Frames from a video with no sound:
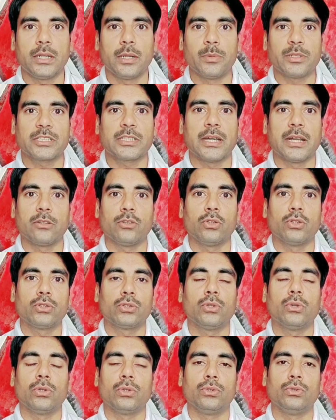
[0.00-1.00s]
नमस्कार
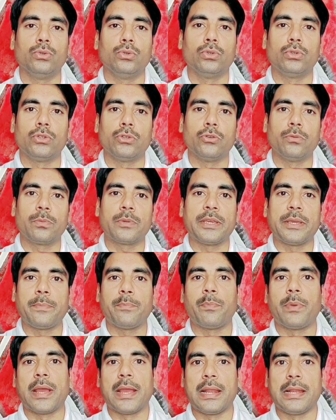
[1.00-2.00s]
दोस्तों YouTube की
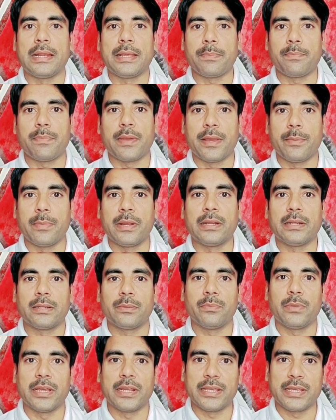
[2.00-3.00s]
पहली
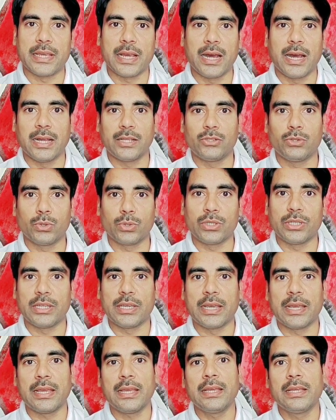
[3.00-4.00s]
पेमेंट मेरी आ चुकी
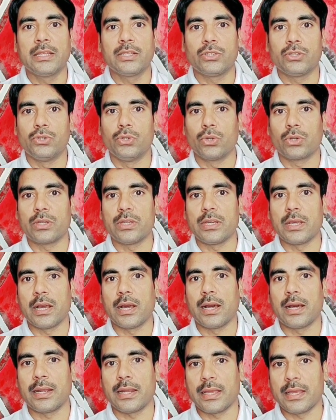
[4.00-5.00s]
है जो कि
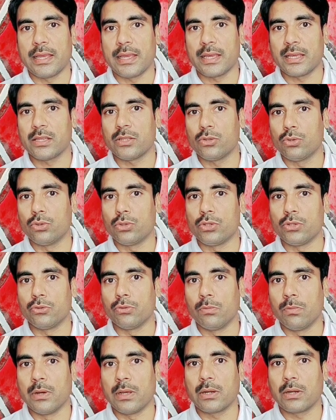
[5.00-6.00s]
हर एक
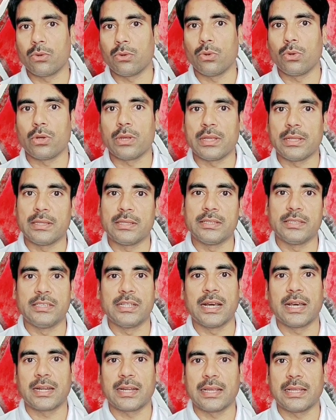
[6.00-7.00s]
यूट्यूबर को
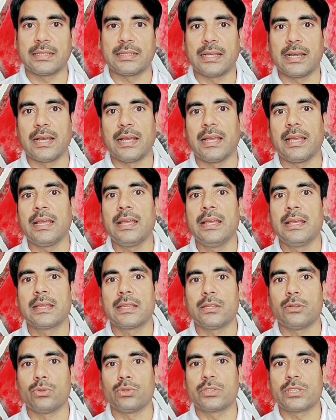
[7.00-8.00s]
इंतज़ार रहता है
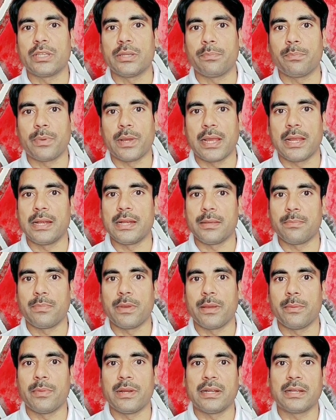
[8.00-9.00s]
कि उसकी पहली
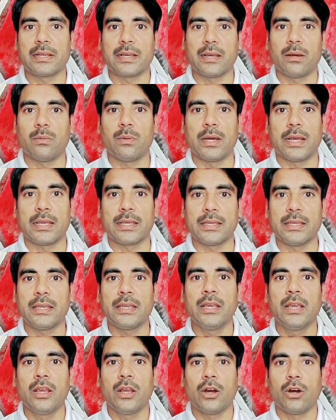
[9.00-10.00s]
पेमेंट कब
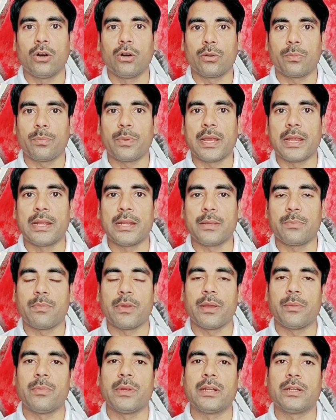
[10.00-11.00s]
आएगी और पहली
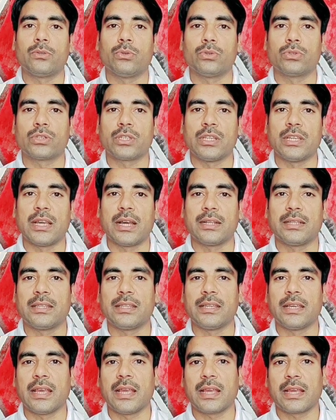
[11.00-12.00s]
पेमेंट उसकी
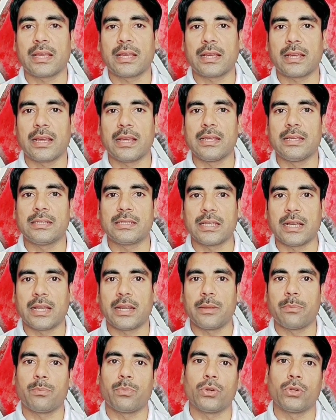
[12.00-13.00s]
आती है कई
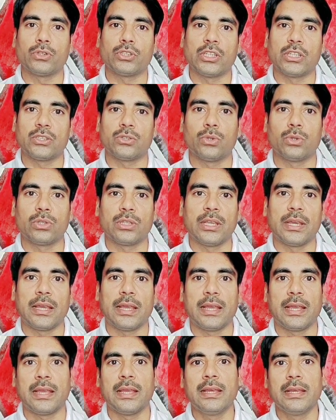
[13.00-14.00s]
सारे प्रोसेस होते
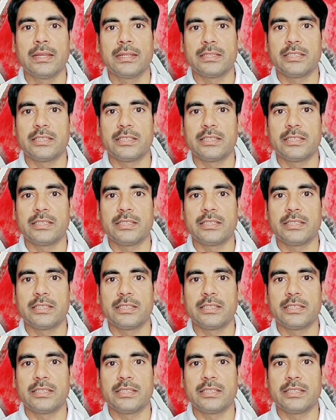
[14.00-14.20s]
हैं